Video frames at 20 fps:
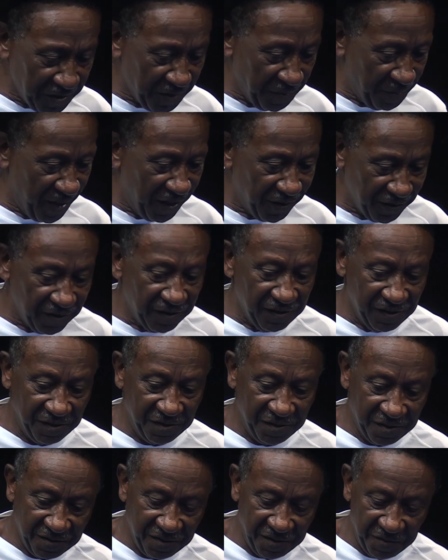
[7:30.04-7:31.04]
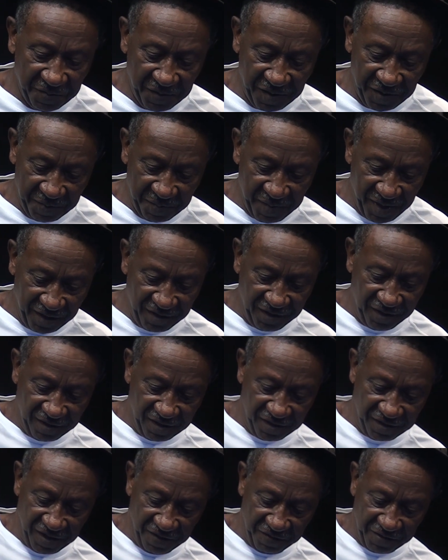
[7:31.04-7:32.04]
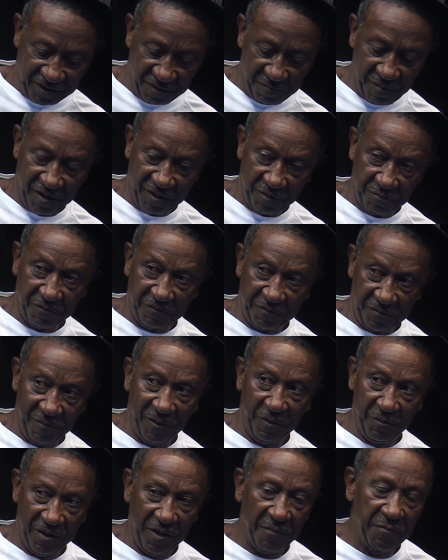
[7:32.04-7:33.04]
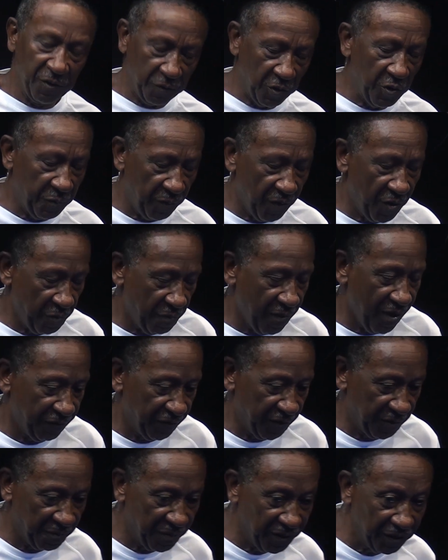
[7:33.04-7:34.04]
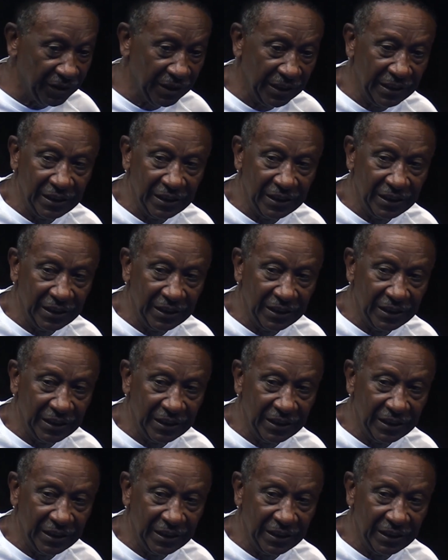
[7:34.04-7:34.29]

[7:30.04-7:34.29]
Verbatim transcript: bien dit, bien dit, c'est service cabaret pour faire mal. ne comprend parfaitement. Avant,